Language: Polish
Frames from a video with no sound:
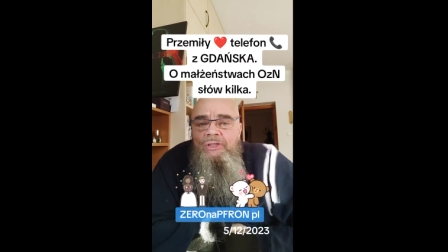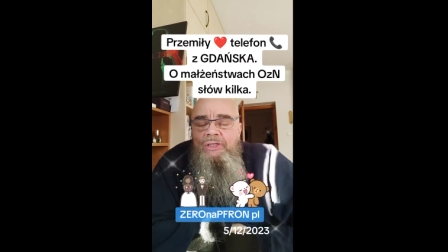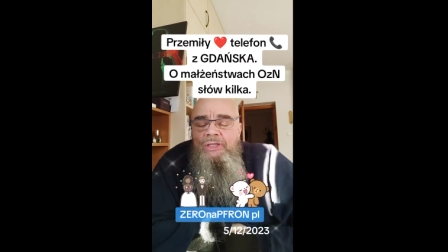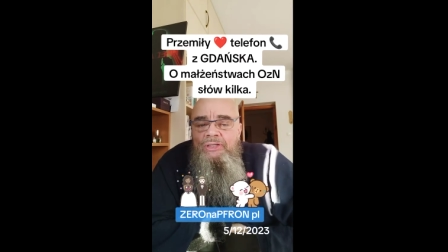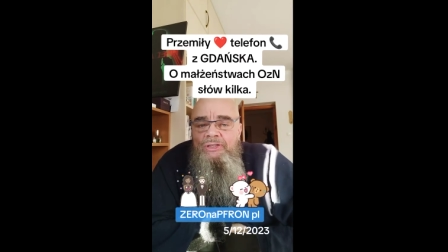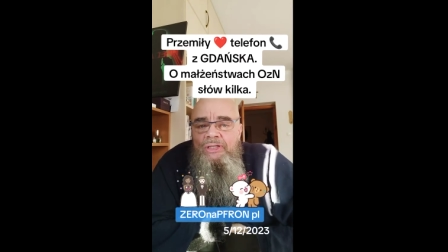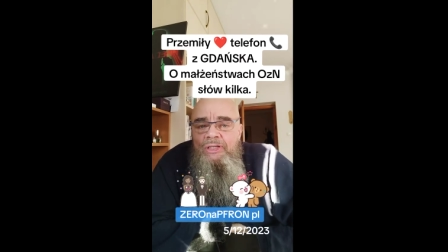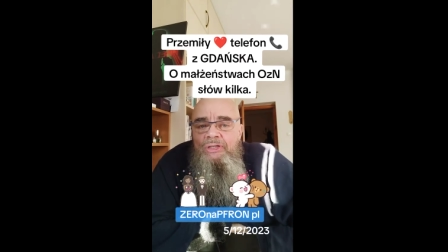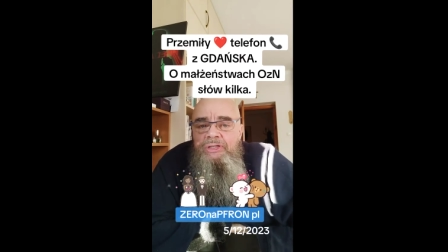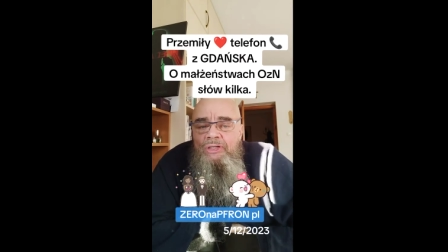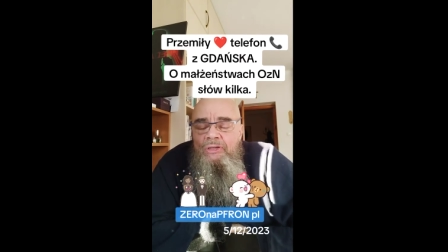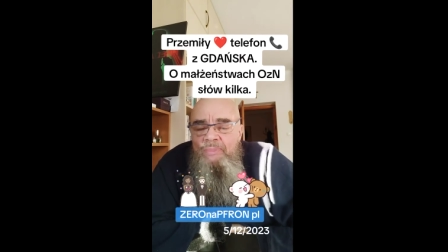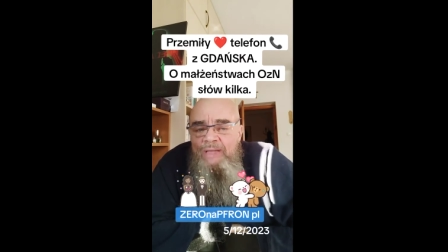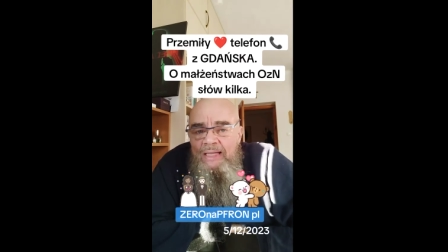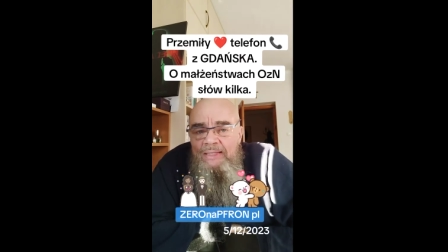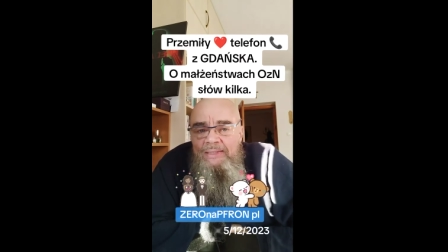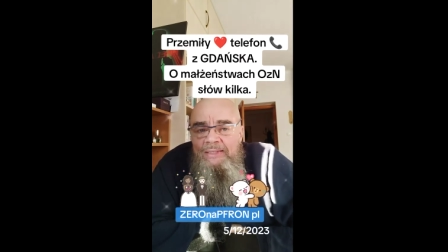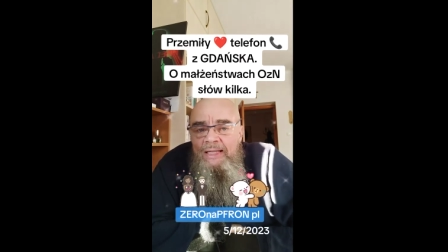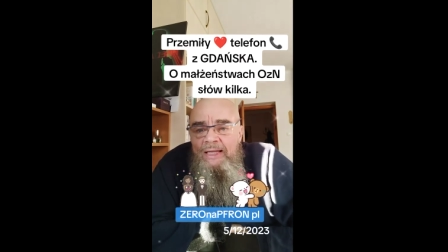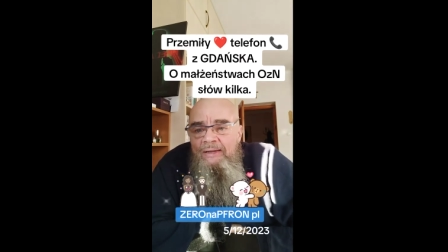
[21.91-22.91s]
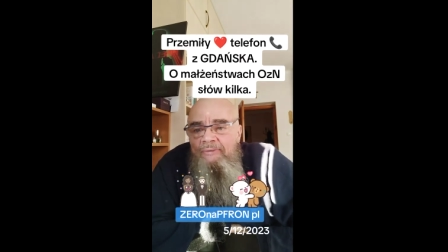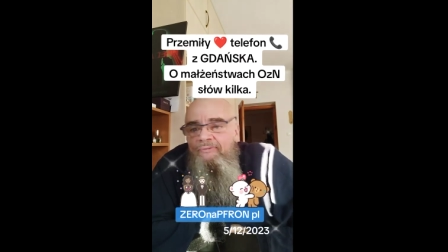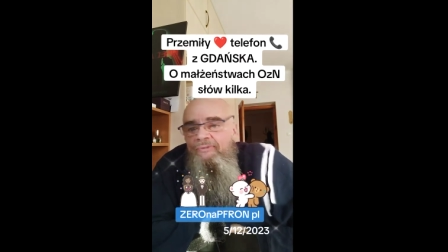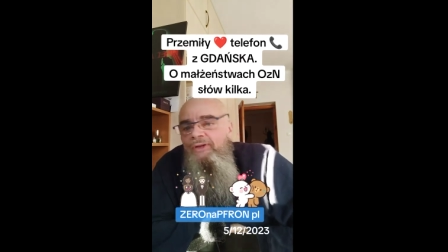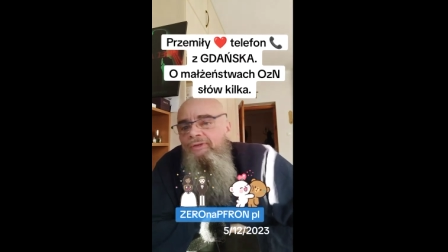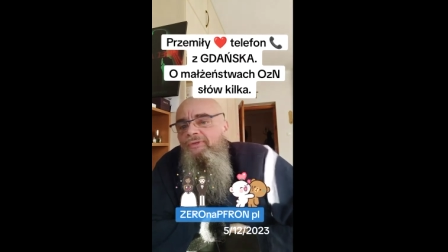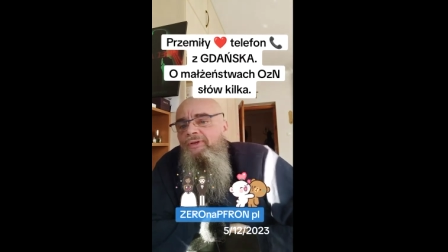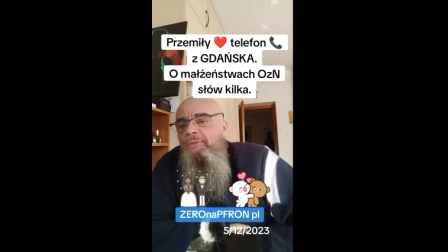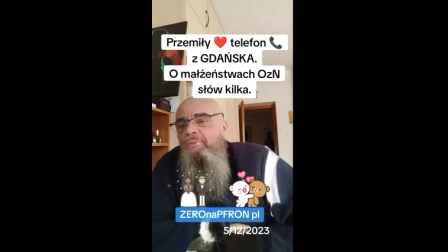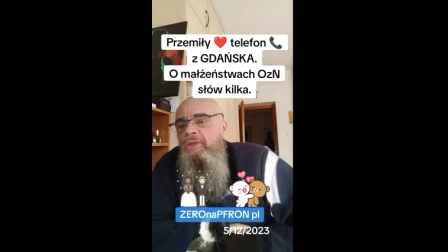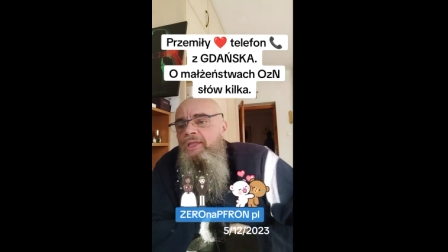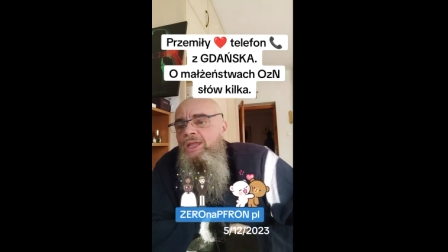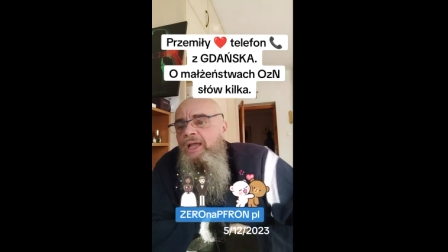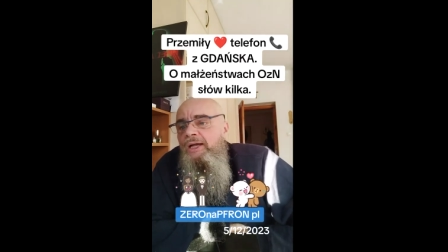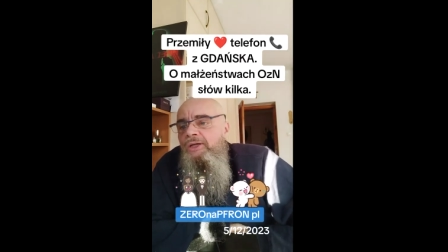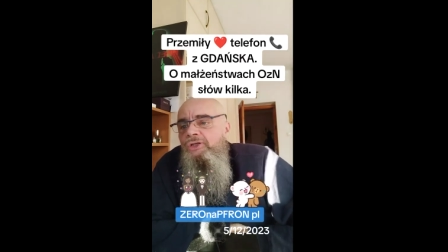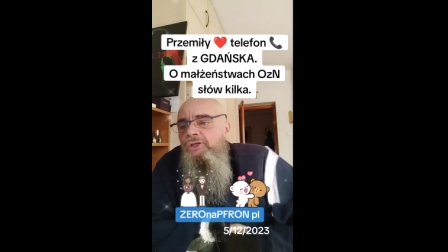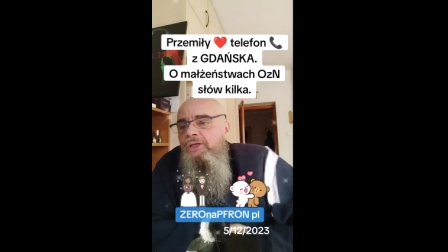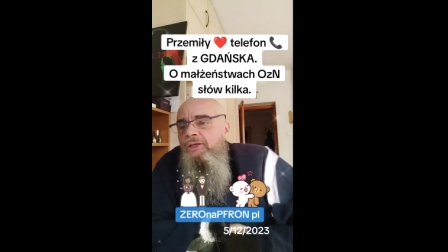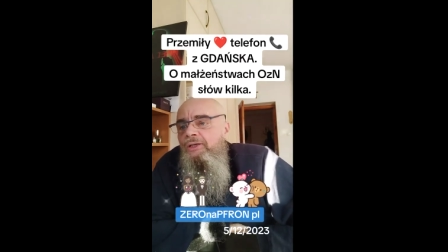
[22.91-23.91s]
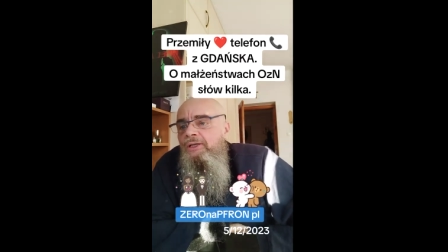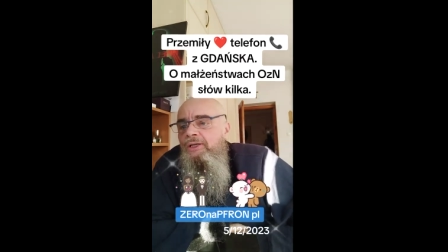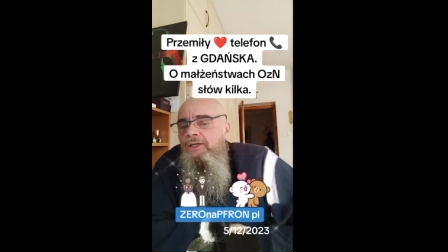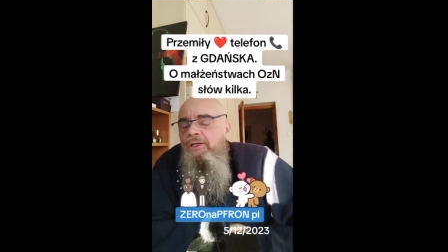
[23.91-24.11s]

jesteście miasta, wy wymieniacie.